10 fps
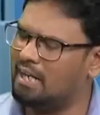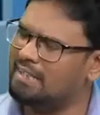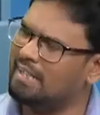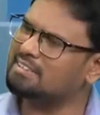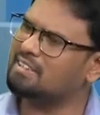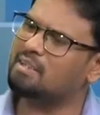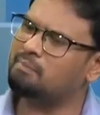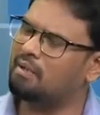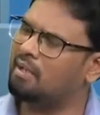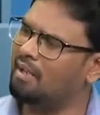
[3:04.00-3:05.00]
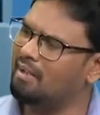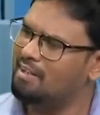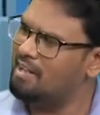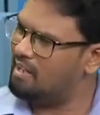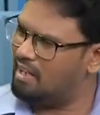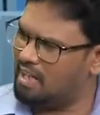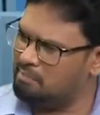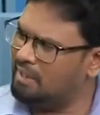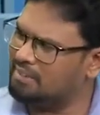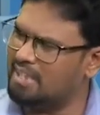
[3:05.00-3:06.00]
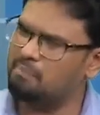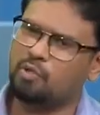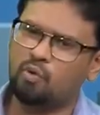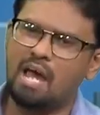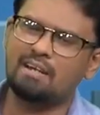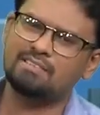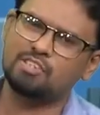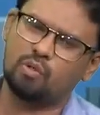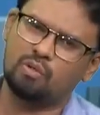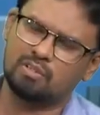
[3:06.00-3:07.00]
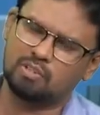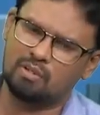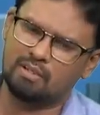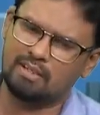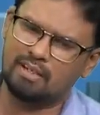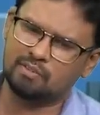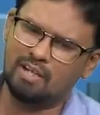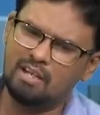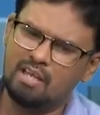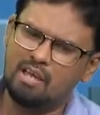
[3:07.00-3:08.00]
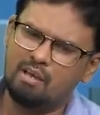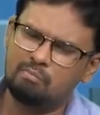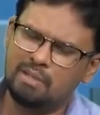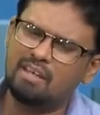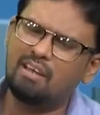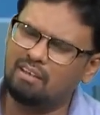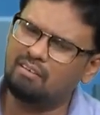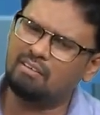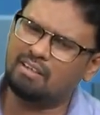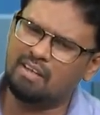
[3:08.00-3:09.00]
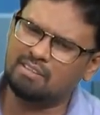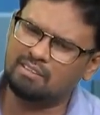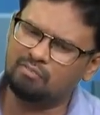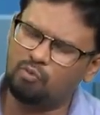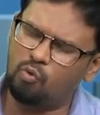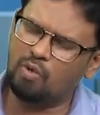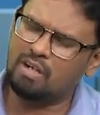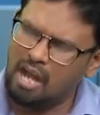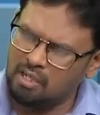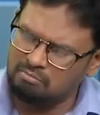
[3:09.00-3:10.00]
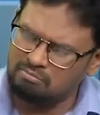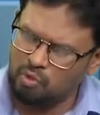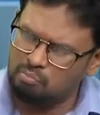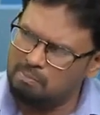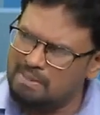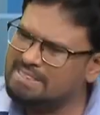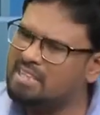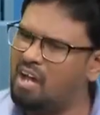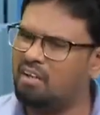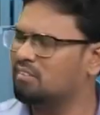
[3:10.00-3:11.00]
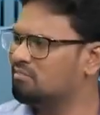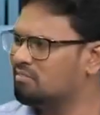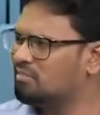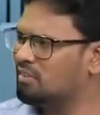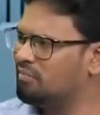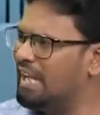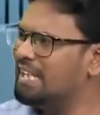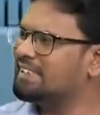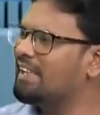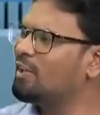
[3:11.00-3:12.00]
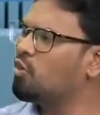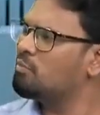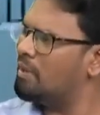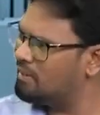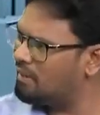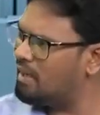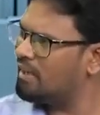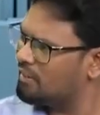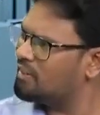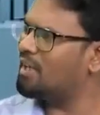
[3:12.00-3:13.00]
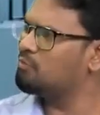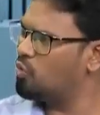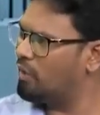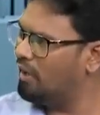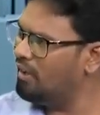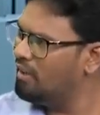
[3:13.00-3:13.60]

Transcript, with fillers: நாங்கள் நிறைய சந்தர்ப்பங்களிலே அண்மையிலே செய்யப்பட்ட ஒரு ஆராய்ச்சி சொல்லு சொல்லுகிறது என்னென்னு சொன்னால் மிக அதாவது ஒவ்வொரு நாளும் ரொம்ப பிஸியாக வேலை செய்கின்ற ஒரு மனிதராக இருந்தாலும் கூட